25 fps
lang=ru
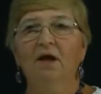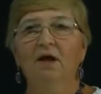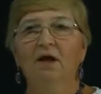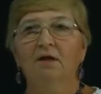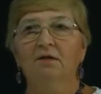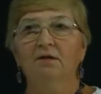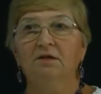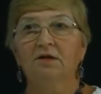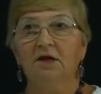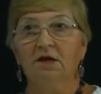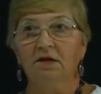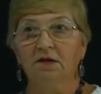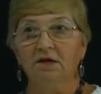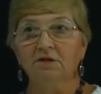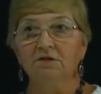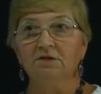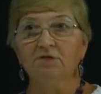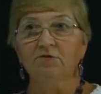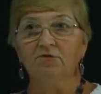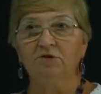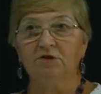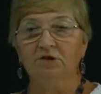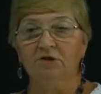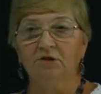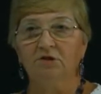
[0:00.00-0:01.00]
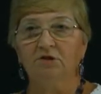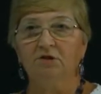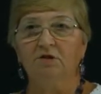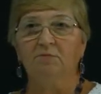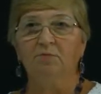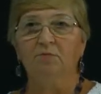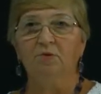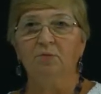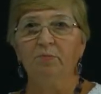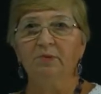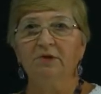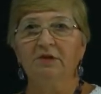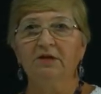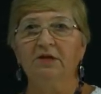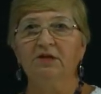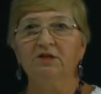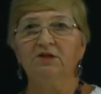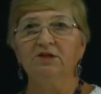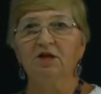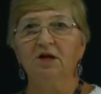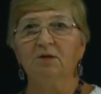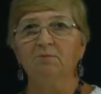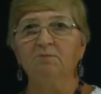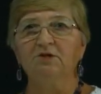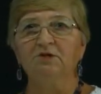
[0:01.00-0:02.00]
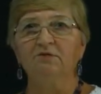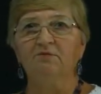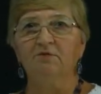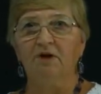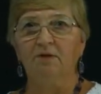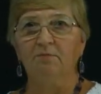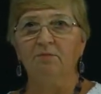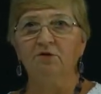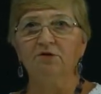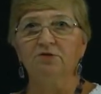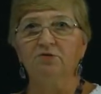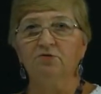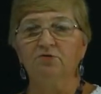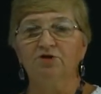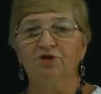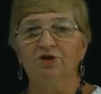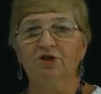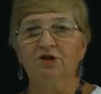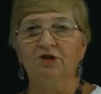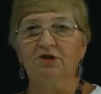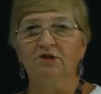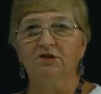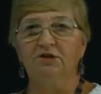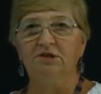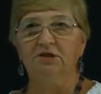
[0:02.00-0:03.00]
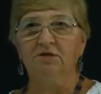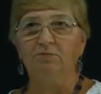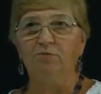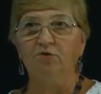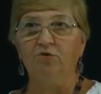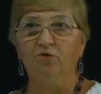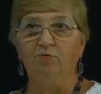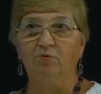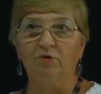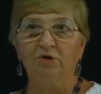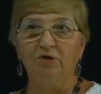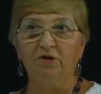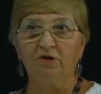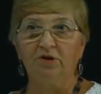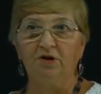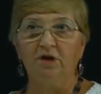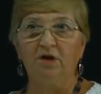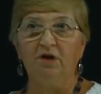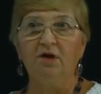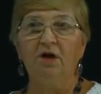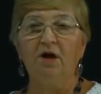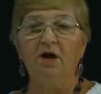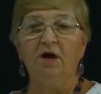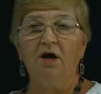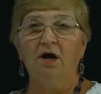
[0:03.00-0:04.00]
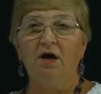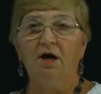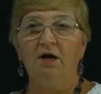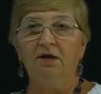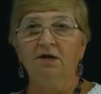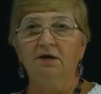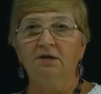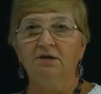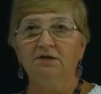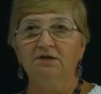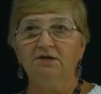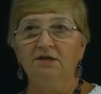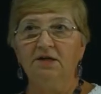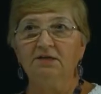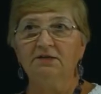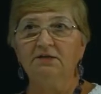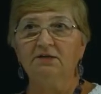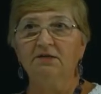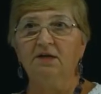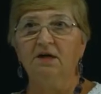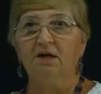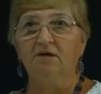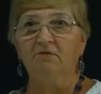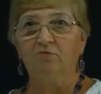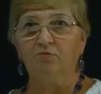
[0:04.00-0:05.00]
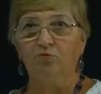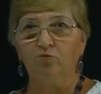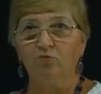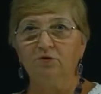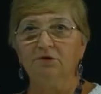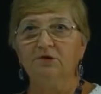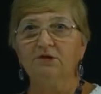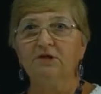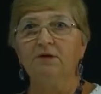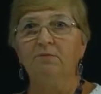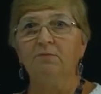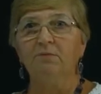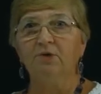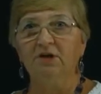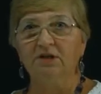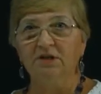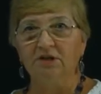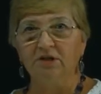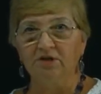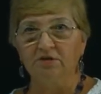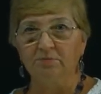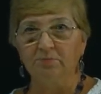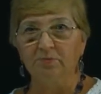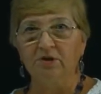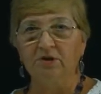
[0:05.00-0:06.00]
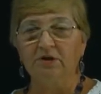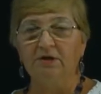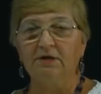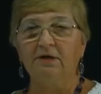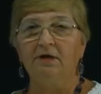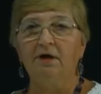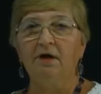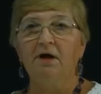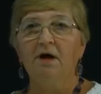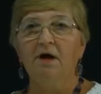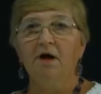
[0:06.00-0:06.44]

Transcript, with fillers: Дорогие студенты, мы продолжаем с вами изучение темы номер три «Организация как функция менеджмента».